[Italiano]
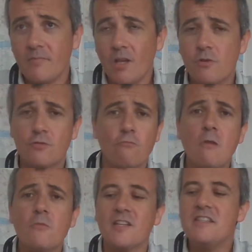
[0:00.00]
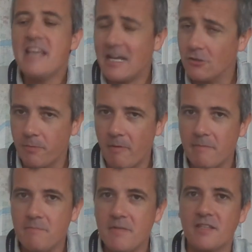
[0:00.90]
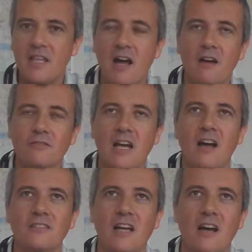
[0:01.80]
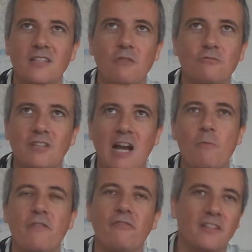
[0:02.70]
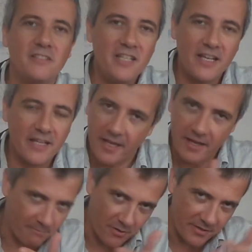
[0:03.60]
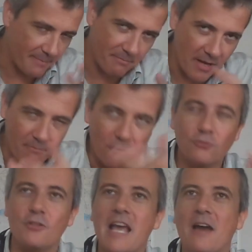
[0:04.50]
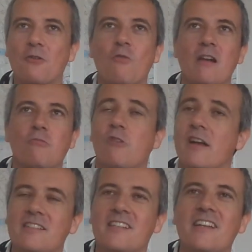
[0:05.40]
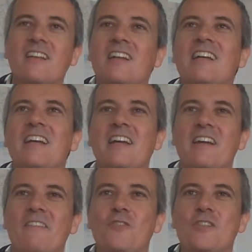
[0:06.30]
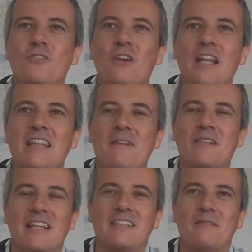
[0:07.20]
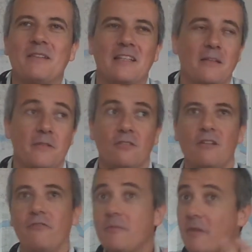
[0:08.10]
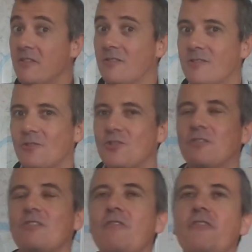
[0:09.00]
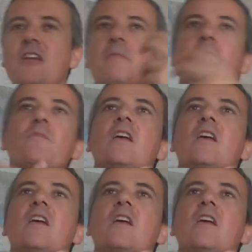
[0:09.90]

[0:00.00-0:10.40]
questo uomo segnato probabilmente da, da, da, da, un trauma infantile che poi è molto chiaro quale può essere, eh, visto l'anda- l'anda- l'andamento del film e visto il soggetto del film,